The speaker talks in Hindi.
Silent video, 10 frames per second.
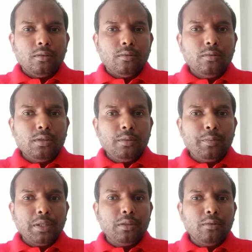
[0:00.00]
उस
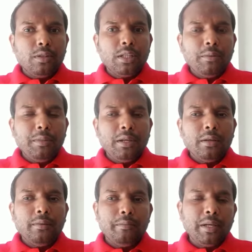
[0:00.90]
प्रतियोगिता में
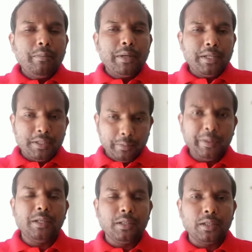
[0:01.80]
मैं
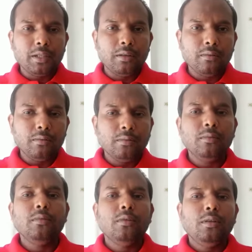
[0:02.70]
पार्टिसिपेट कर रहा हूँ
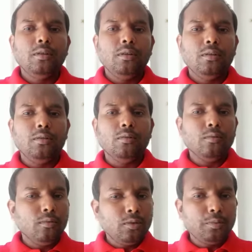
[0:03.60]
तो
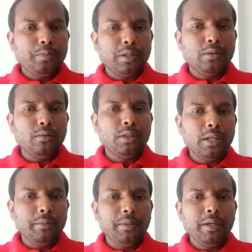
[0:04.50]
उस प्रतियोगिता
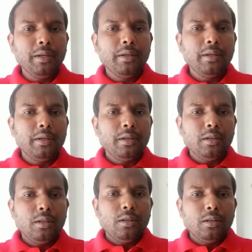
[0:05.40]
में
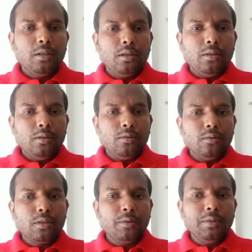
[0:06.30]
जो
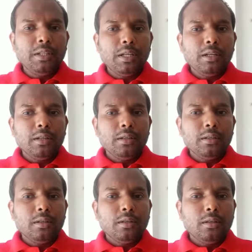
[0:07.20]
कविता
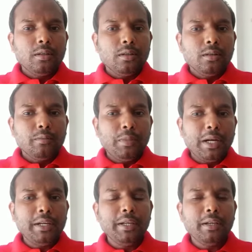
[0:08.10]

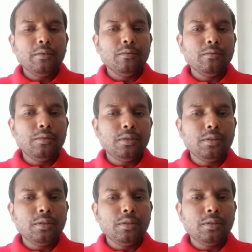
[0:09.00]
पाठ है उस